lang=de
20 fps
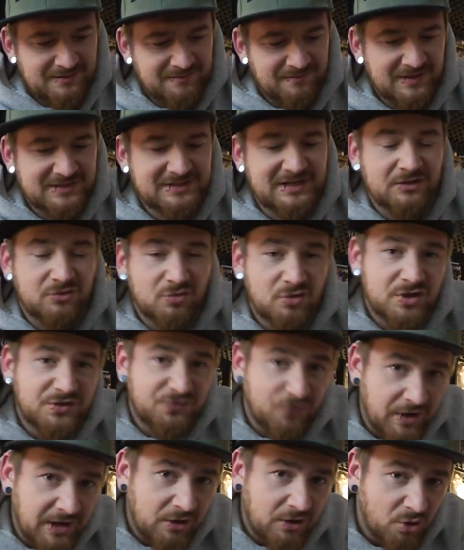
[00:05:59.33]
Wirkt natürlich
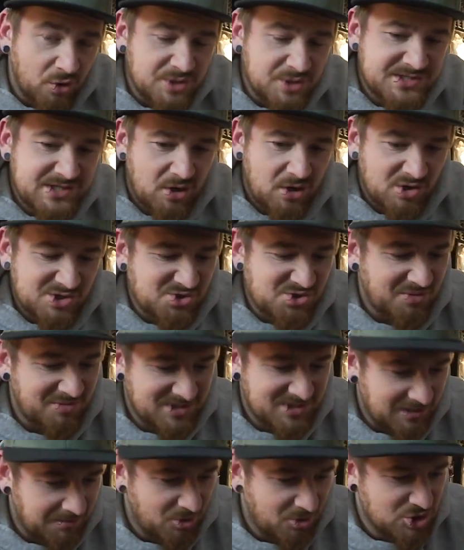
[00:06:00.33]
von der Größe auch so, aber
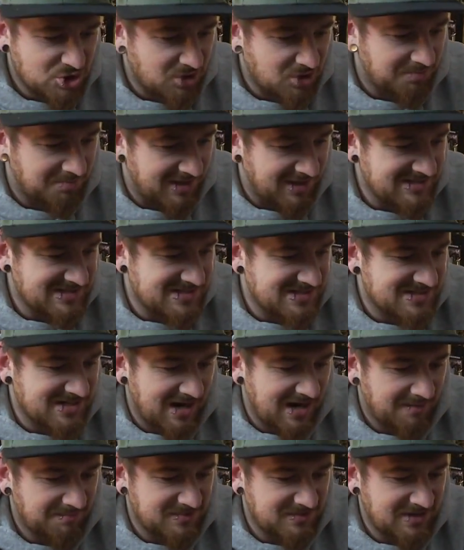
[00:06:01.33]
ich habe auch schon Bases
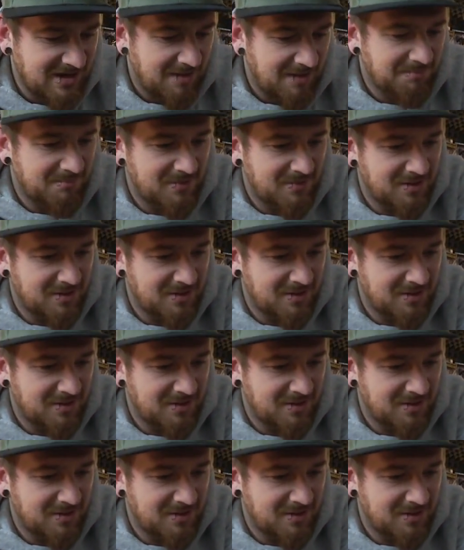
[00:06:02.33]
gehabt, die haben...